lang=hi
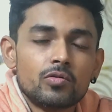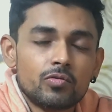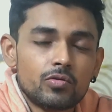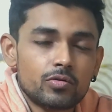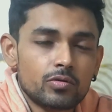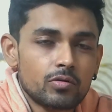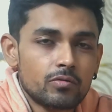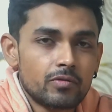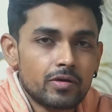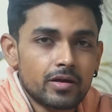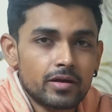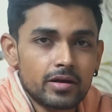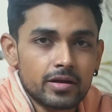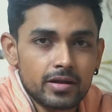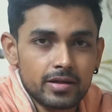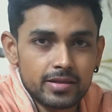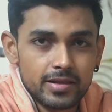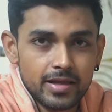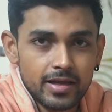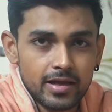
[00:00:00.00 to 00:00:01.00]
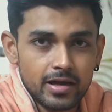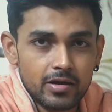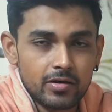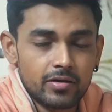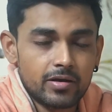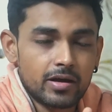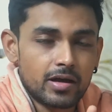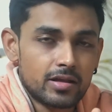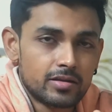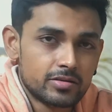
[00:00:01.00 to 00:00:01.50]
फूड को वे करके नहीं खा
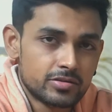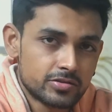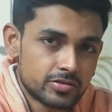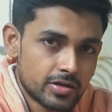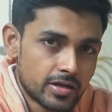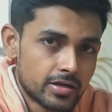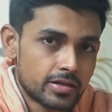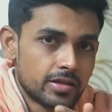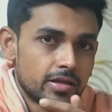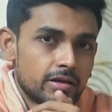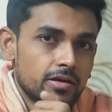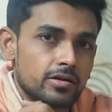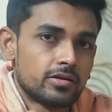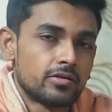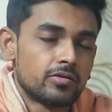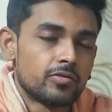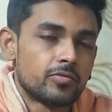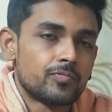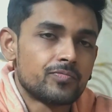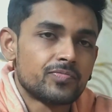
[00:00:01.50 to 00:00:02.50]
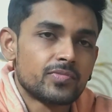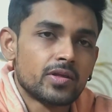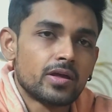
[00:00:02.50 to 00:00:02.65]
रहे हो कैलिस ट्रैक नहीं कर रहे हो